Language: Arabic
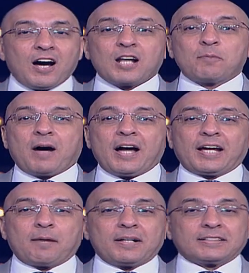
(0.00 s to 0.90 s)
أربع
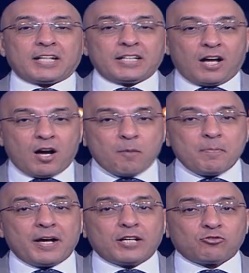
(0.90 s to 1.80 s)
إجابات صحيحة
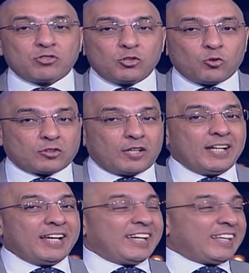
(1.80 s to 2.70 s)
ب 20 نقطة
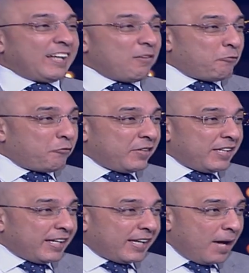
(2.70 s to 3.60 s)
كان
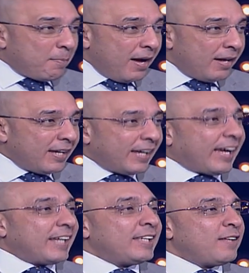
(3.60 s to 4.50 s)
في إجابة
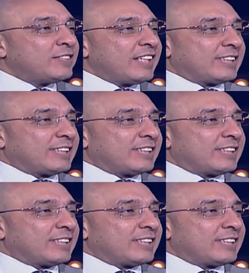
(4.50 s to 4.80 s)
كان نفسي